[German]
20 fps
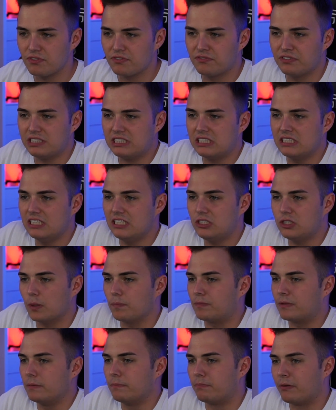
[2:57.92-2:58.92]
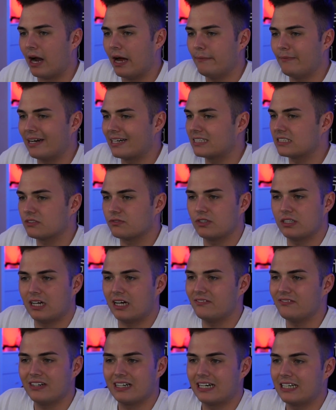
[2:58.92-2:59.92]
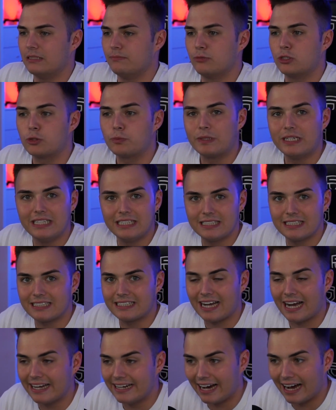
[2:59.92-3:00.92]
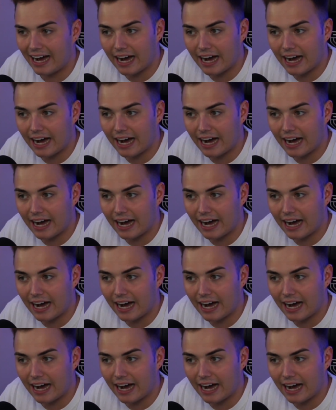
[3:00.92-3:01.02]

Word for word: Wir wissen nicht, ob die Prime-Icons von Anfang an im Spiel sind. Keine